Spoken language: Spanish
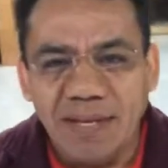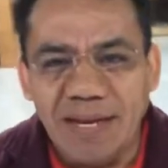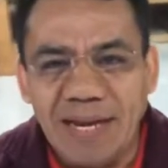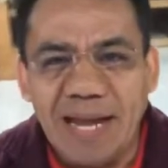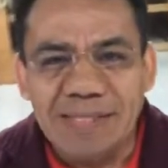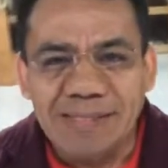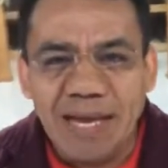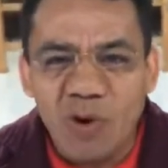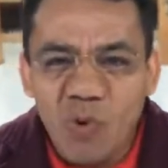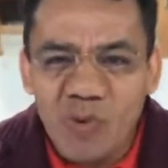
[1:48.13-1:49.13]
la
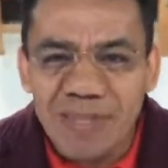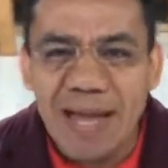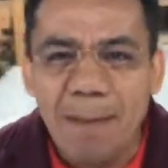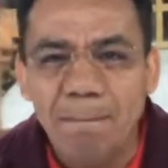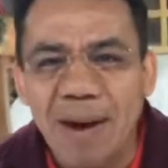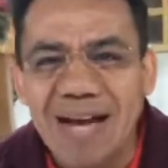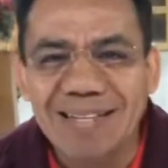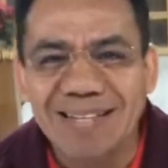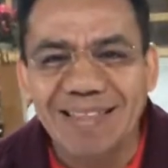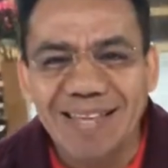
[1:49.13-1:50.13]
segunda
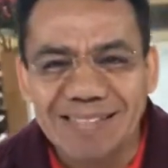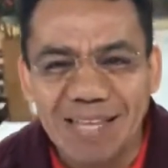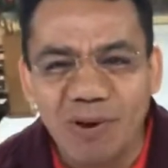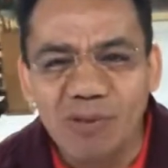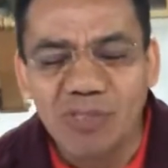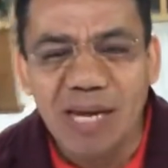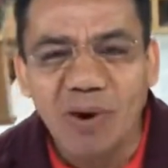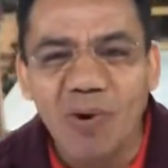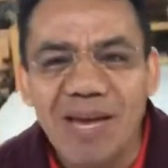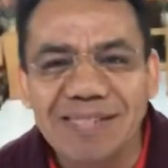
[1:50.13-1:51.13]
parte de este
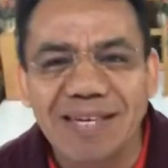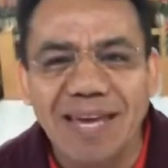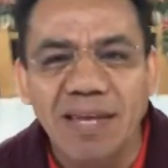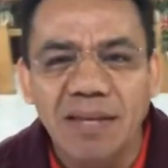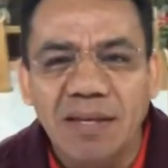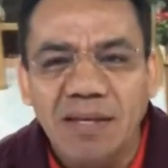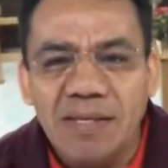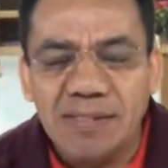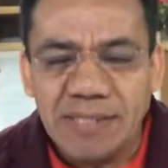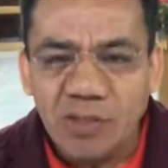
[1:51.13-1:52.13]
consejo es que
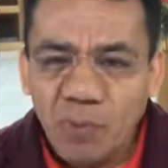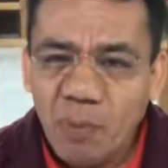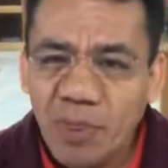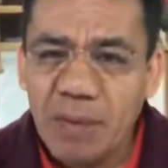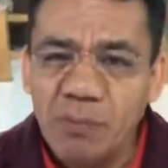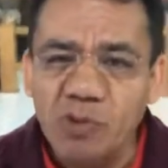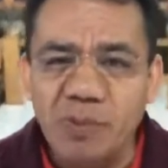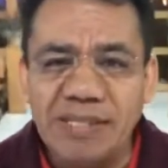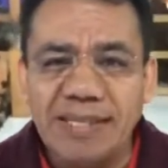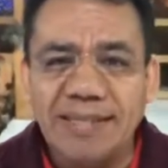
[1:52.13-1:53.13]
si no podemos
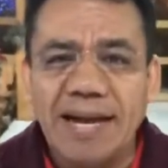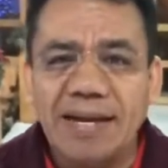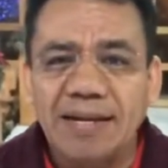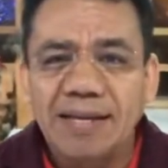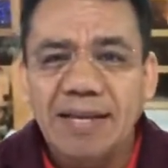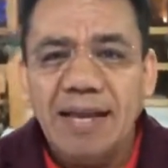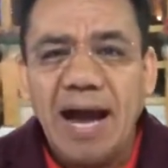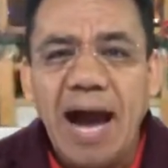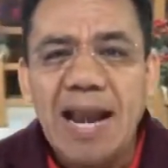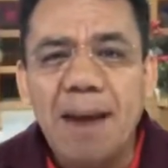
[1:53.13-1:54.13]
visitar
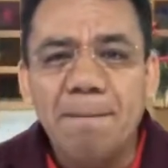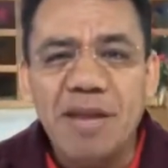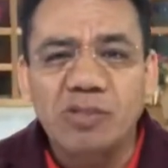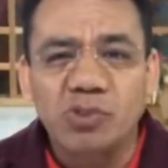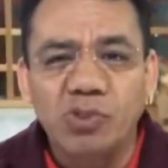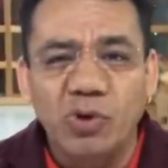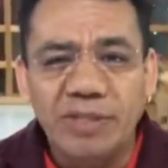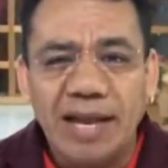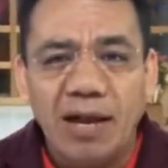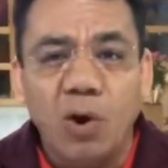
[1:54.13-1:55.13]
a la
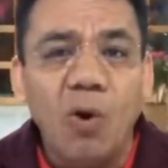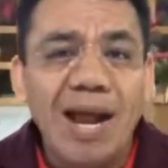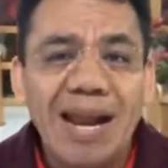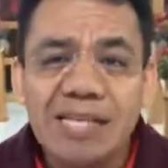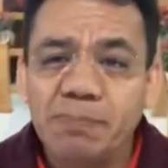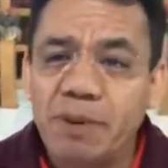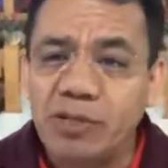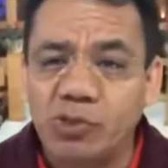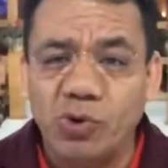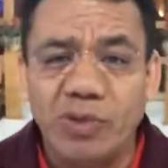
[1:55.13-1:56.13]
persona o a las
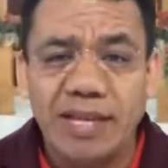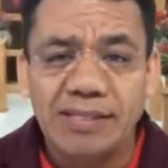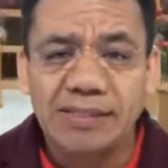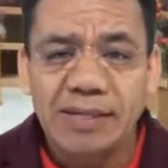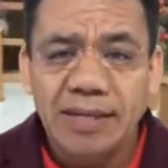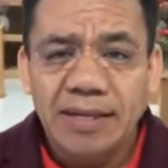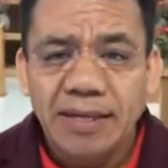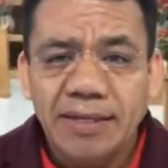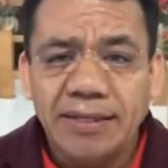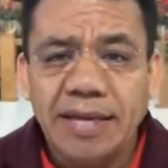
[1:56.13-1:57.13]
personas
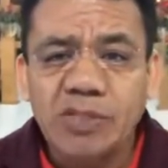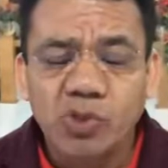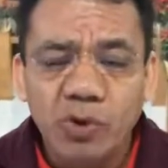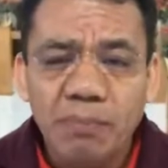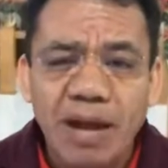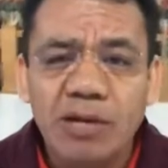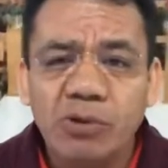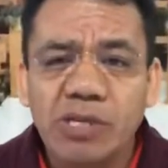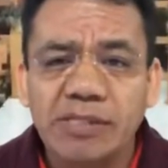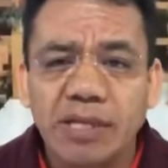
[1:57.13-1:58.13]
que son
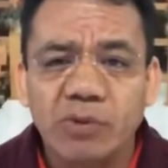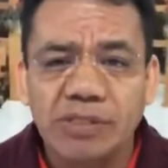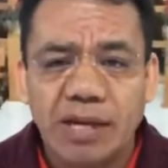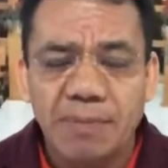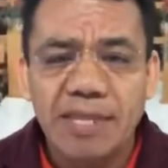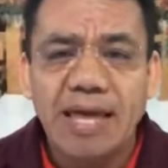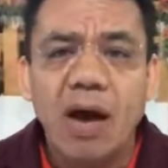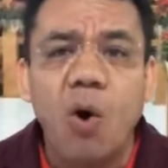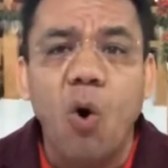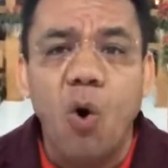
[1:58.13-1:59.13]
valiosas en nuestra
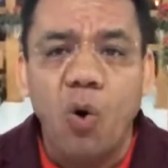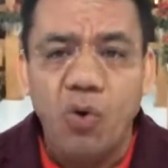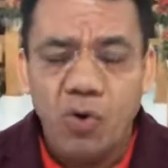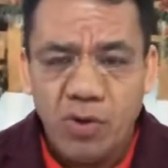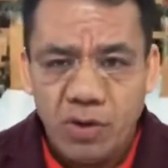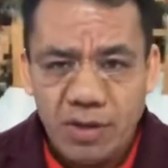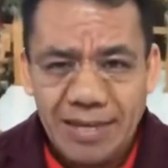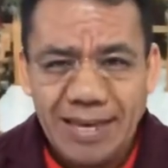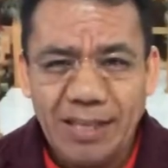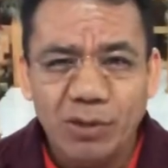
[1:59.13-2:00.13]
vida o
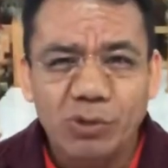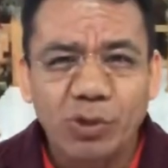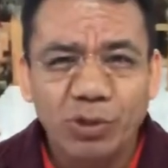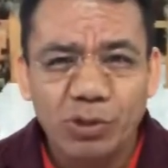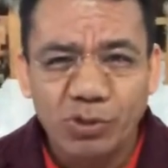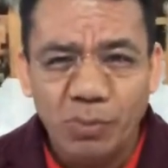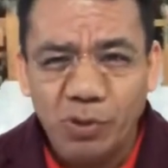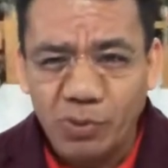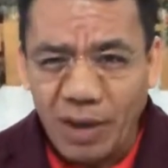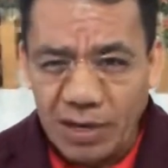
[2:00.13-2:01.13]
que nosotros
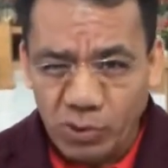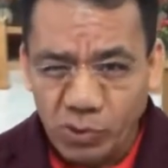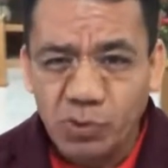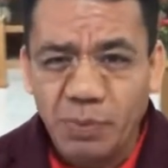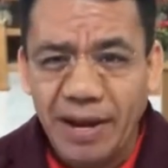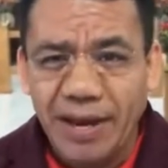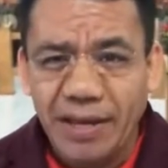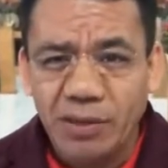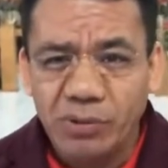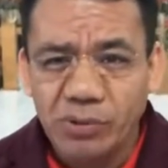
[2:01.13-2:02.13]
somos valiosos para
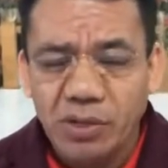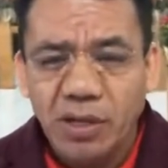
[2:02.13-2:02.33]
ellos,